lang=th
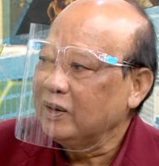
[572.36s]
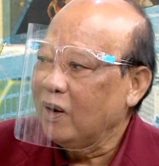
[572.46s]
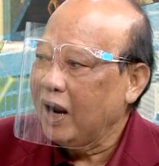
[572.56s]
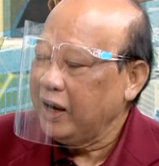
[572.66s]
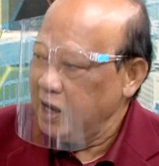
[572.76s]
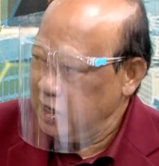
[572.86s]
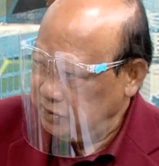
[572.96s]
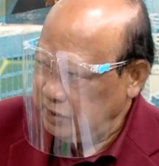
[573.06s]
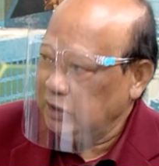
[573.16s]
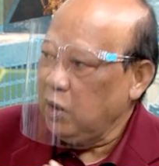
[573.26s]
ไรต่ออะไร
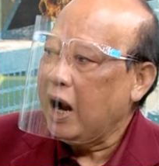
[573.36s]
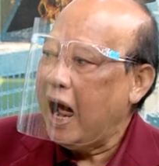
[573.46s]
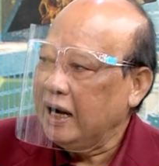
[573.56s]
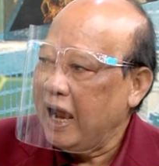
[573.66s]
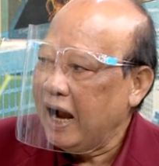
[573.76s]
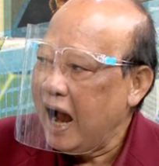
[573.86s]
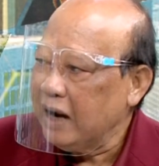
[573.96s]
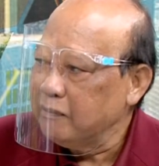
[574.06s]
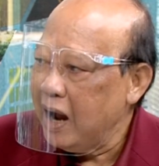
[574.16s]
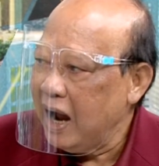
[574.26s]
ซึ่งต้องการแรง
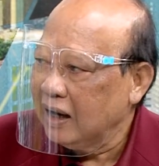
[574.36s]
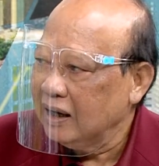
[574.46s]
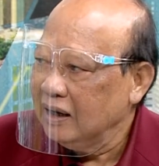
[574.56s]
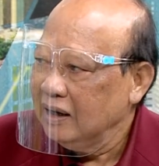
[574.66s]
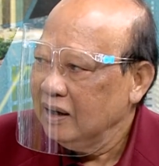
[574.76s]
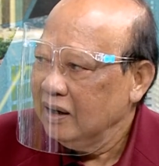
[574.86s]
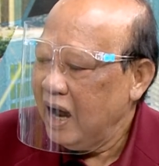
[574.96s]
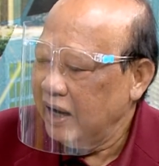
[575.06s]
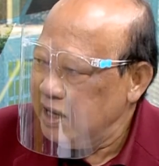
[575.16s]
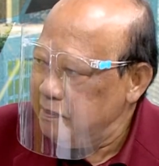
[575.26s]
งานมากอัน